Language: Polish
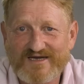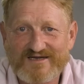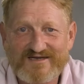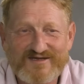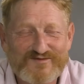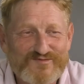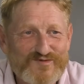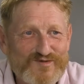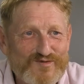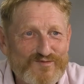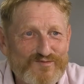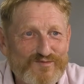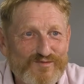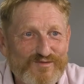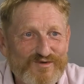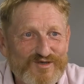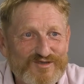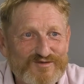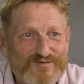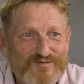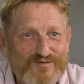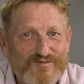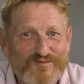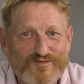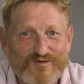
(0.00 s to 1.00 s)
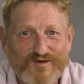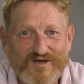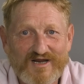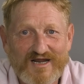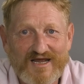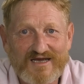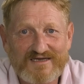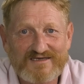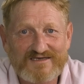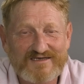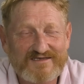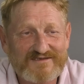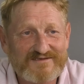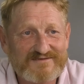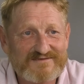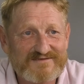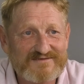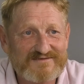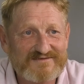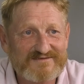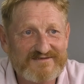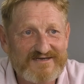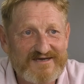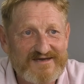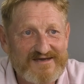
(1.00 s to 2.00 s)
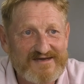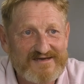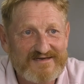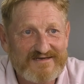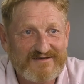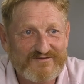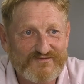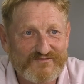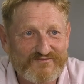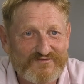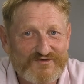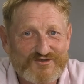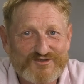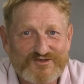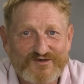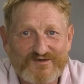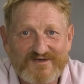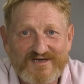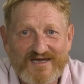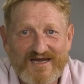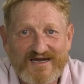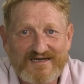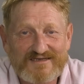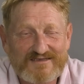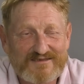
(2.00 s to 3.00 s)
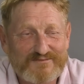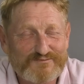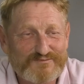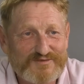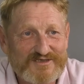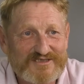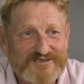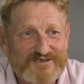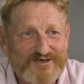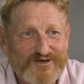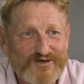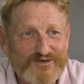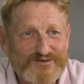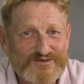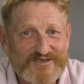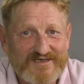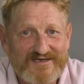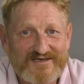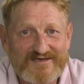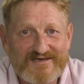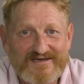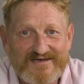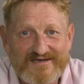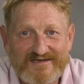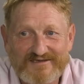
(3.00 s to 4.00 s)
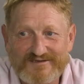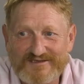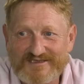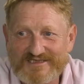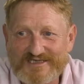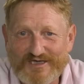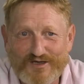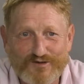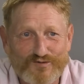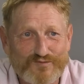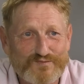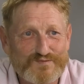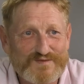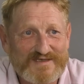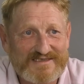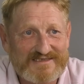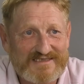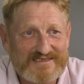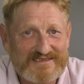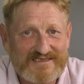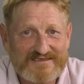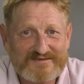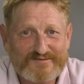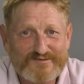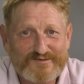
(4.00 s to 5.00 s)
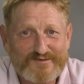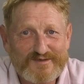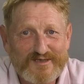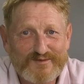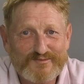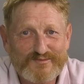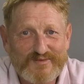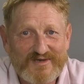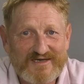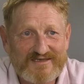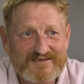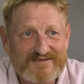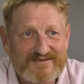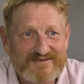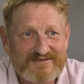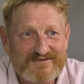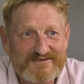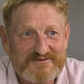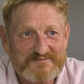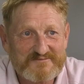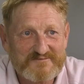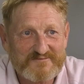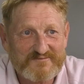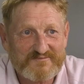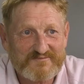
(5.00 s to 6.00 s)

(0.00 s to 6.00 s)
na ryby, myśmy mu raki z, wyciągali, piskoże, kiełbiki żeśmy łapali.